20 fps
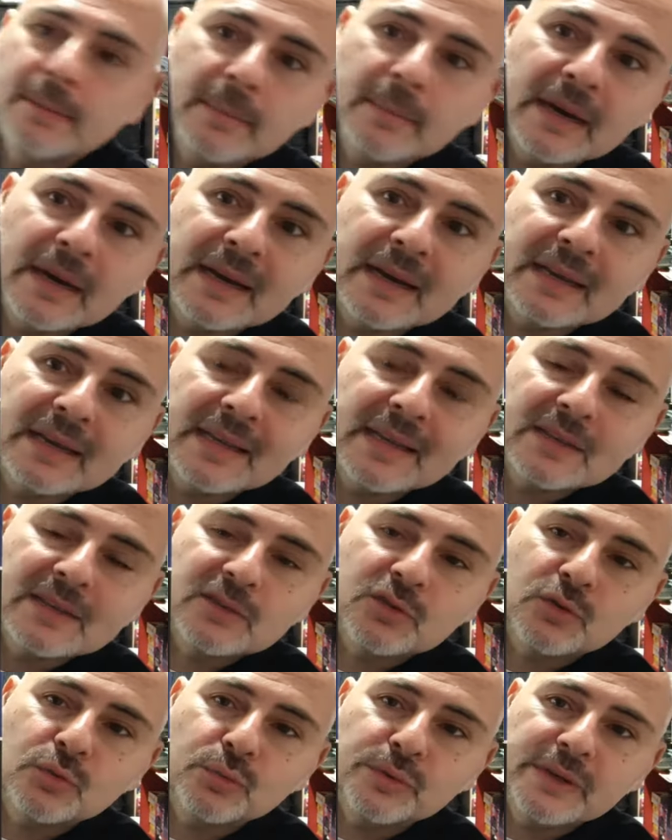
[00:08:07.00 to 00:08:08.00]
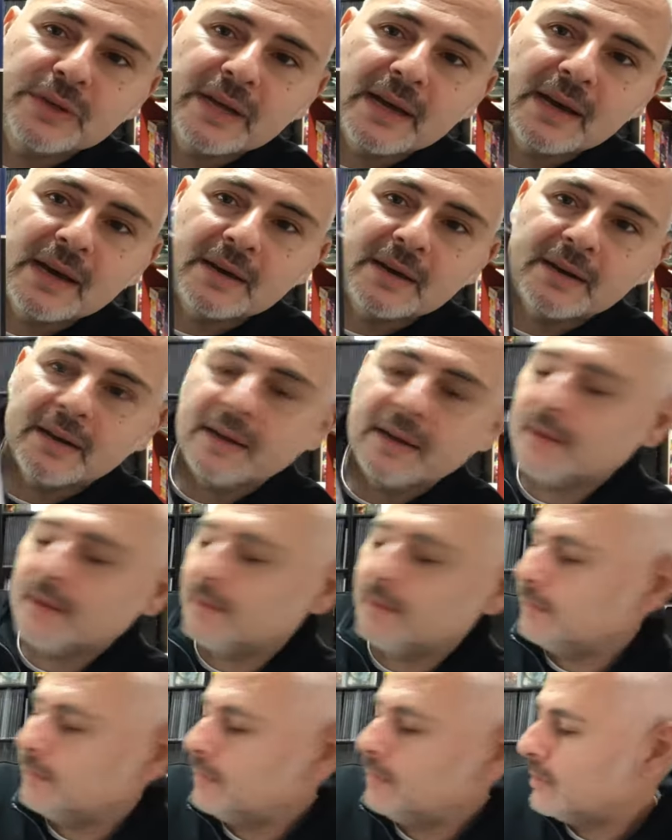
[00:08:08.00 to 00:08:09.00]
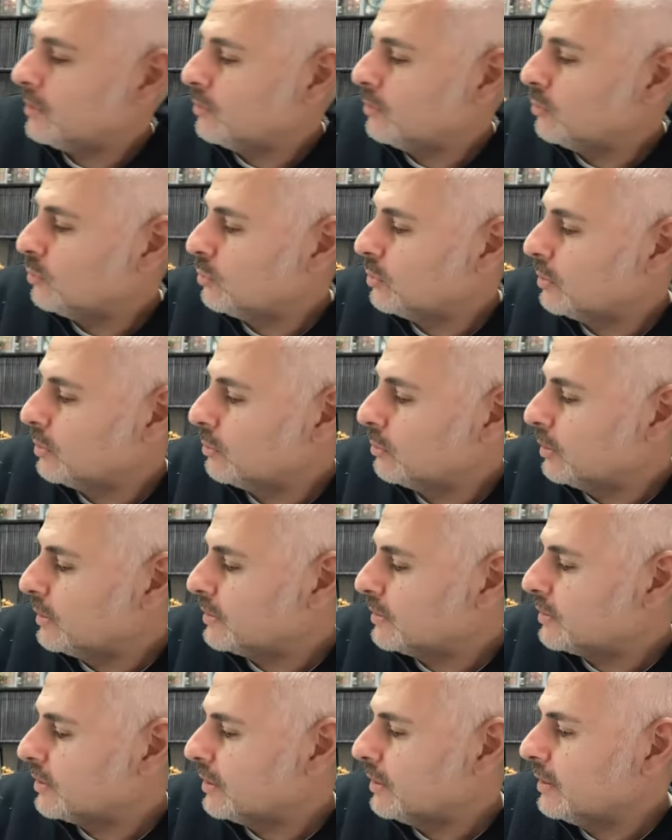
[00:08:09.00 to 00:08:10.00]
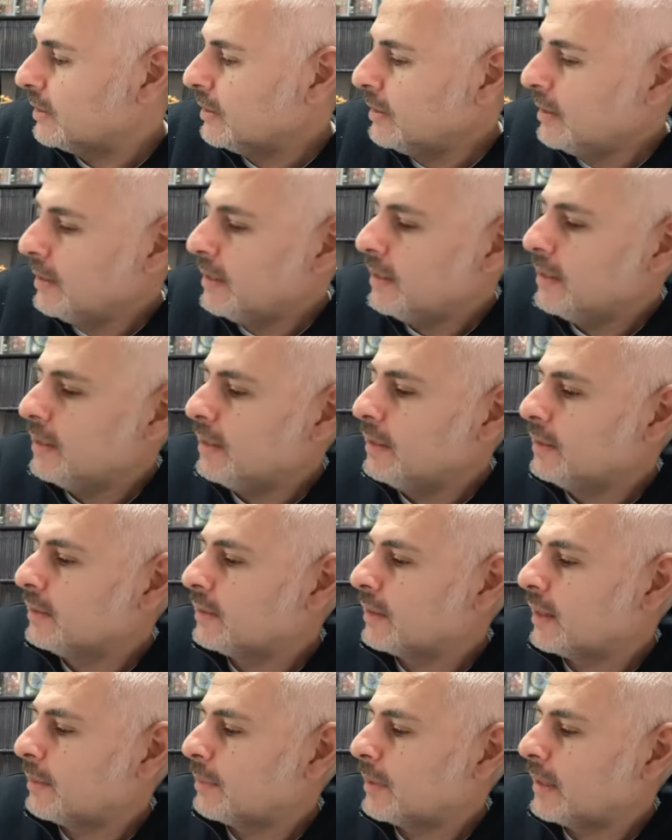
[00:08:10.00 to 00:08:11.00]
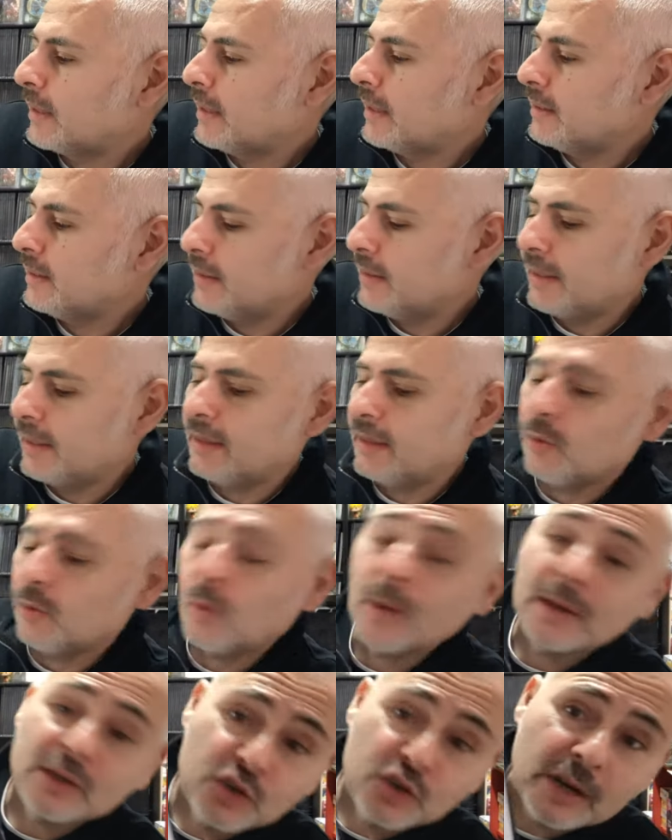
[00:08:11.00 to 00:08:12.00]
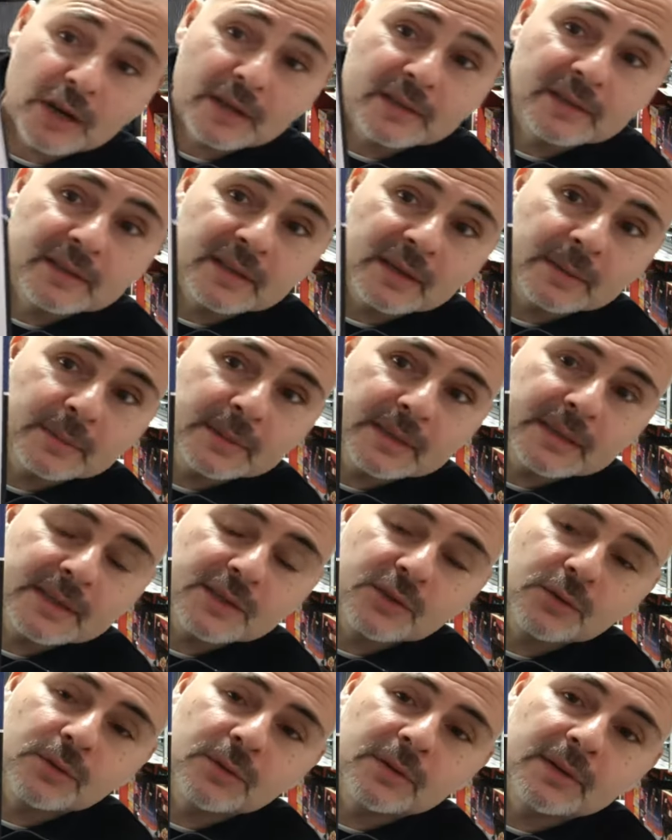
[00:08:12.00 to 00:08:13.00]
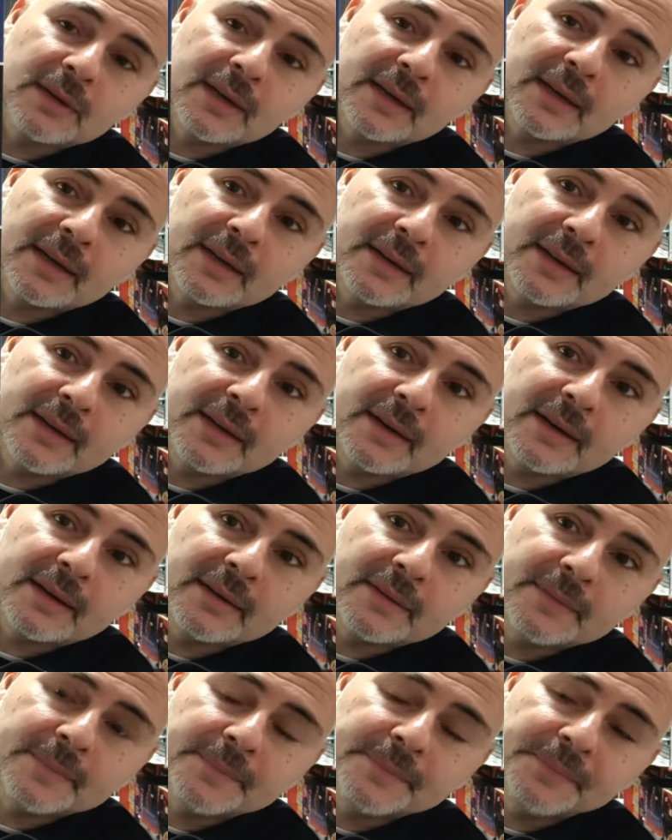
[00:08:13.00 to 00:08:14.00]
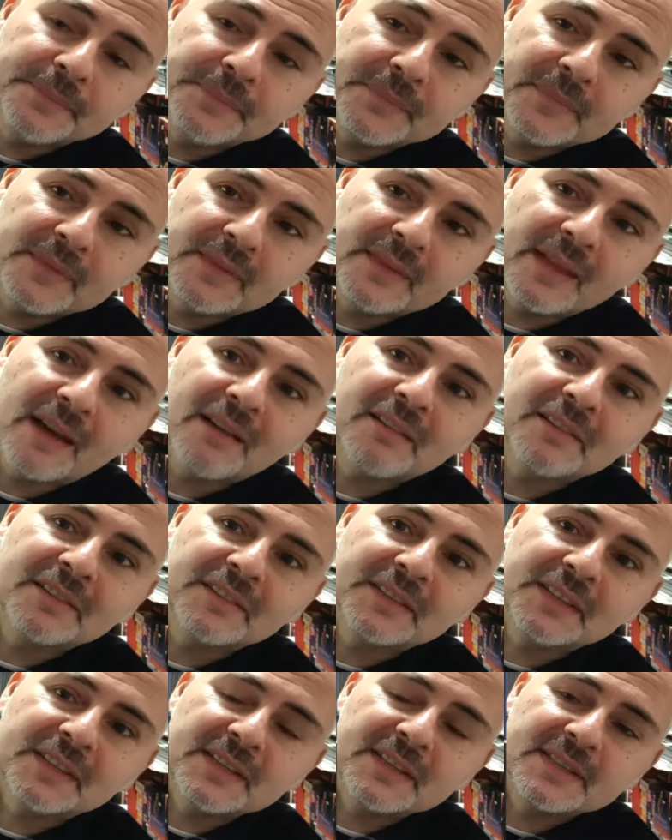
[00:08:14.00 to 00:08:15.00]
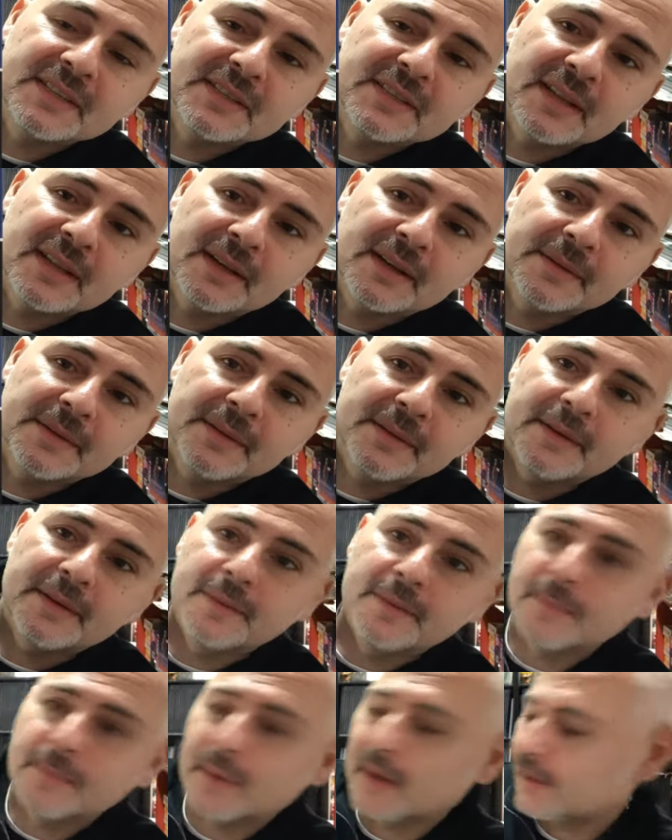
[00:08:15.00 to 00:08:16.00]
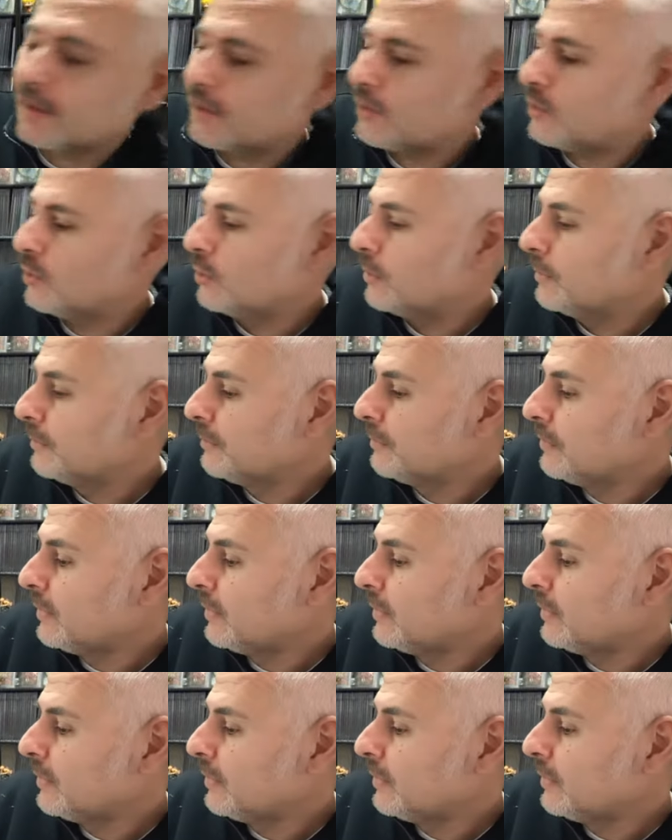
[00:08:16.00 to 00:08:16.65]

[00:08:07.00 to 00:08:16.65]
ma anche da studiare, eh? chiunque volesse intraprendere o ha già intrapreso la carriera da artista e eh, Marco,